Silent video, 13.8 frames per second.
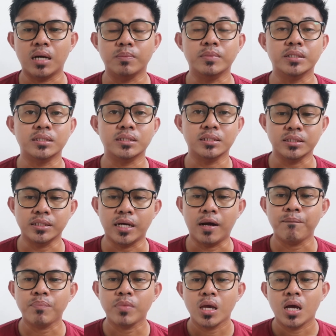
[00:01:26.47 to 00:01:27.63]

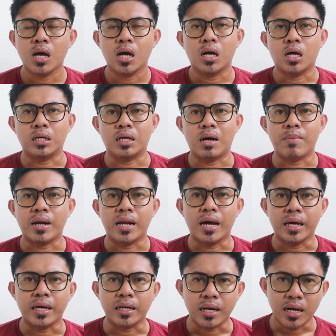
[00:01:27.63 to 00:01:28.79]
Abyssinia, nama
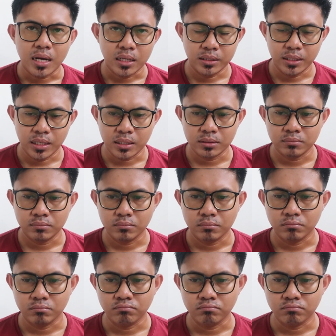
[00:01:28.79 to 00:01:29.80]
daerah yang